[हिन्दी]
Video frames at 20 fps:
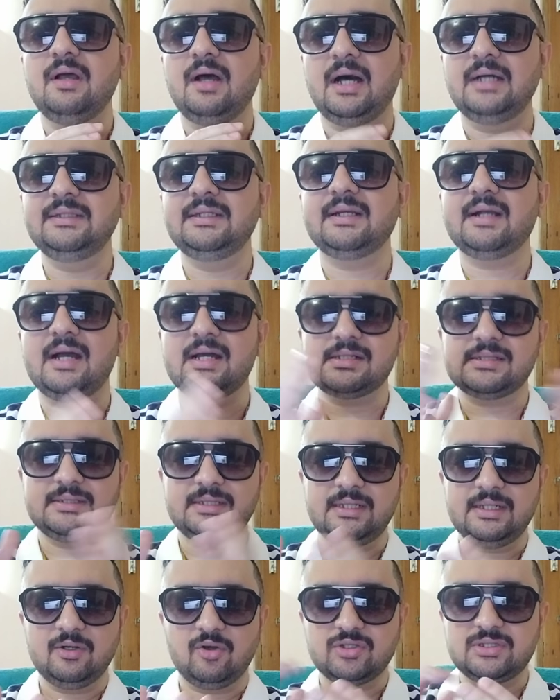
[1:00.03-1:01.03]
अंधकार
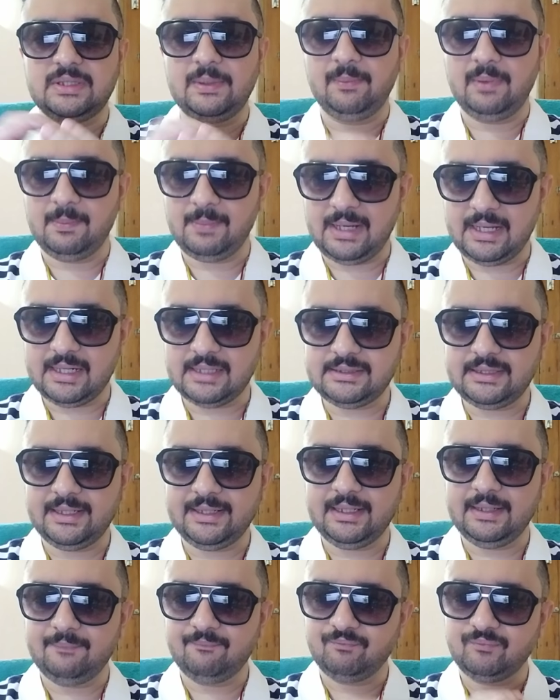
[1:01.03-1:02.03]
से रोशनी में बाहर आ
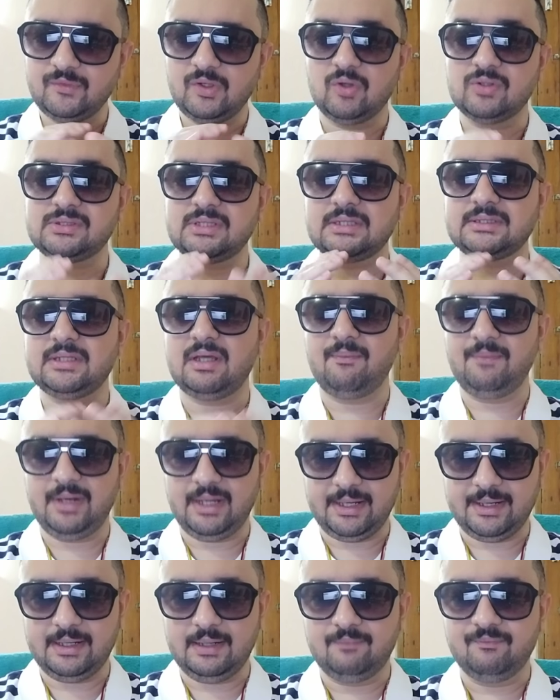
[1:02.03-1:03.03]
जाएंगे और सच सामने
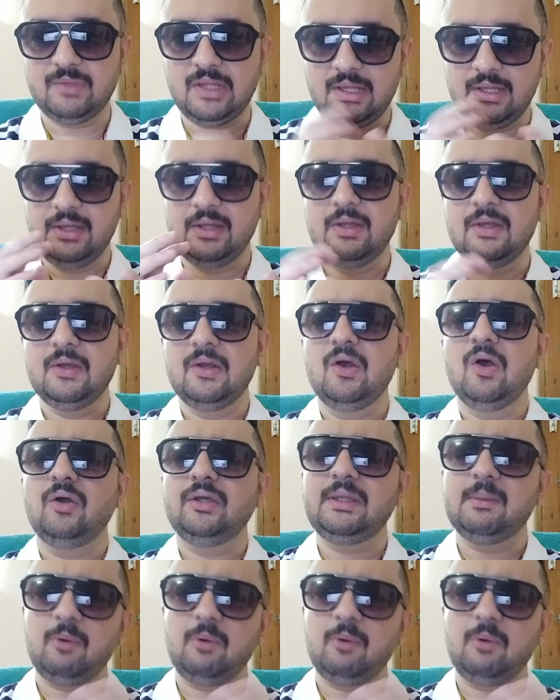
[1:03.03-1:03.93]
आएगा ये